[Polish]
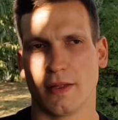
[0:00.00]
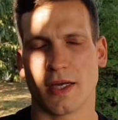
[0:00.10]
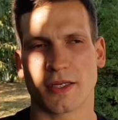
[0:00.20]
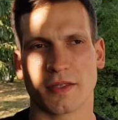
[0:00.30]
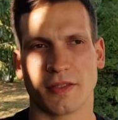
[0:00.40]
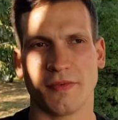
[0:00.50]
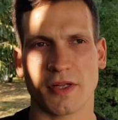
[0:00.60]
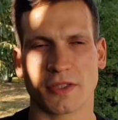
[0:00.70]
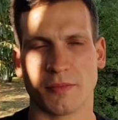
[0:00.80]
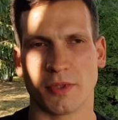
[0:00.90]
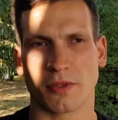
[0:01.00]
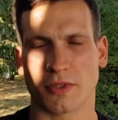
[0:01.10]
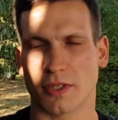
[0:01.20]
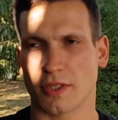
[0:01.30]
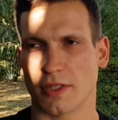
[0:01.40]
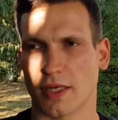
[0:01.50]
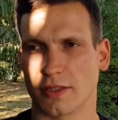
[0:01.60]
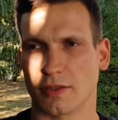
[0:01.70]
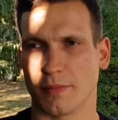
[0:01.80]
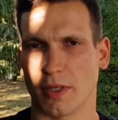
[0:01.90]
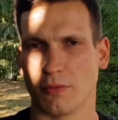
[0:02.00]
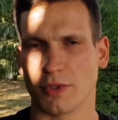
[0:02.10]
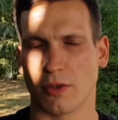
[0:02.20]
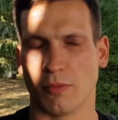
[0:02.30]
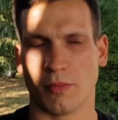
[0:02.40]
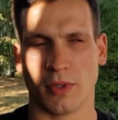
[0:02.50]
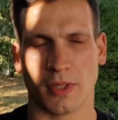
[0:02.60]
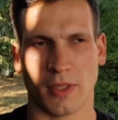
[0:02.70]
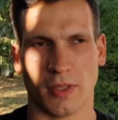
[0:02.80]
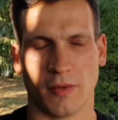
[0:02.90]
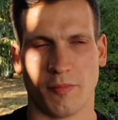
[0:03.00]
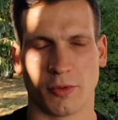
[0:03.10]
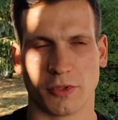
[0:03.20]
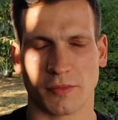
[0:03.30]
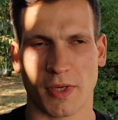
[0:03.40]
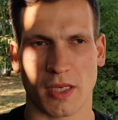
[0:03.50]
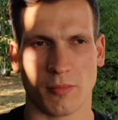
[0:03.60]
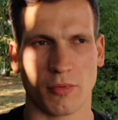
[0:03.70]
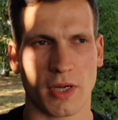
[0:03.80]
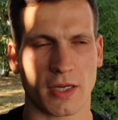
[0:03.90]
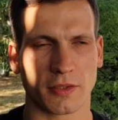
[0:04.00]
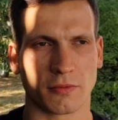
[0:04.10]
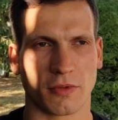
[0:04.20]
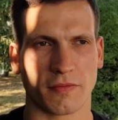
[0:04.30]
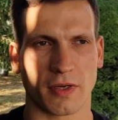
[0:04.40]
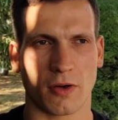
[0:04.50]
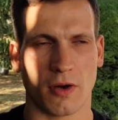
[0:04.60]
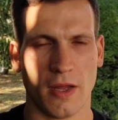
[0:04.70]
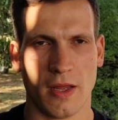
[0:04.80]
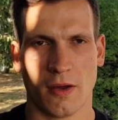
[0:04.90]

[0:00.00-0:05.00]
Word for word: Także zwiększymy troszeczkę teraz sobie udział e, w płodozmianie buraka cukrowego,